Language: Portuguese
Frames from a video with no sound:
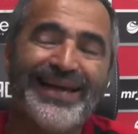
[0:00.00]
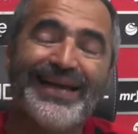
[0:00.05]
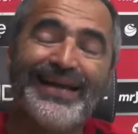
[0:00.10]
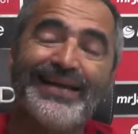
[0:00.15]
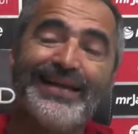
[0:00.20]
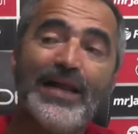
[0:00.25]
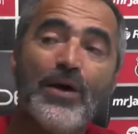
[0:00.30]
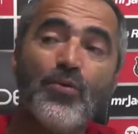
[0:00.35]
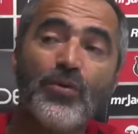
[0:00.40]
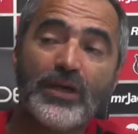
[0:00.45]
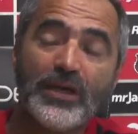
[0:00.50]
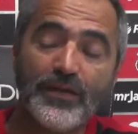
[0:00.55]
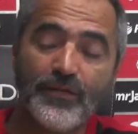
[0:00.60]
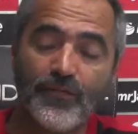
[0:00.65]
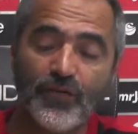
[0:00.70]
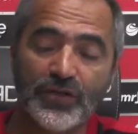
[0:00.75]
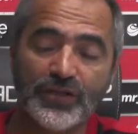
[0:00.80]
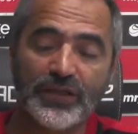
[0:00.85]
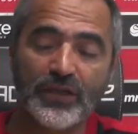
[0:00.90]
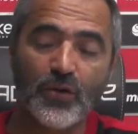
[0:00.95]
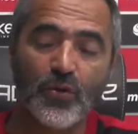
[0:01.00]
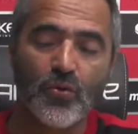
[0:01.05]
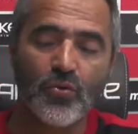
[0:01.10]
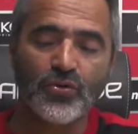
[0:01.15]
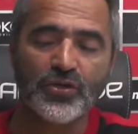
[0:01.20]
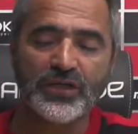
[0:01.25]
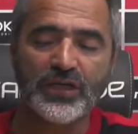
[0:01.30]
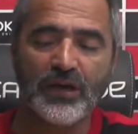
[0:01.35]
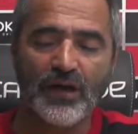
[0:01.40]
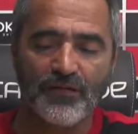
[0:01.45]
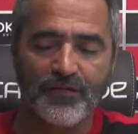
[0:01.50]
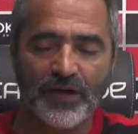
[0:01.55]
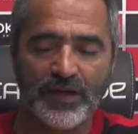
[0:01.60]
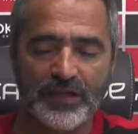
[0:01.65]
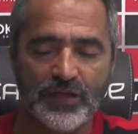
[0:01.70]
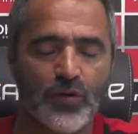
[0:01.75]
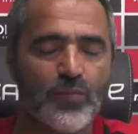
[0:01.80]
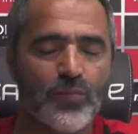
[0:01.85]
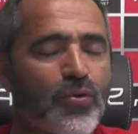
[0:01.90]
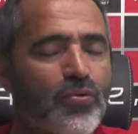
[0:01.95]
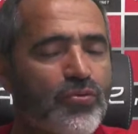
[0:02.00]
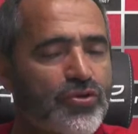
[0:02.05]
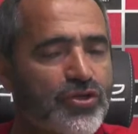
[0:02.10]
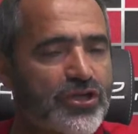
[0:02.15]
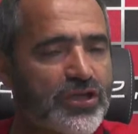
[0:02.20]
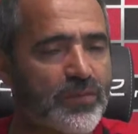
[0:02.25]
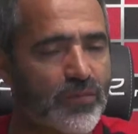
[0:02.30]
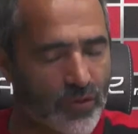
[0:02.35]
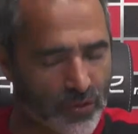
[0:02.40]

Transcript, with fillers: Não que você não consiga fazer um time,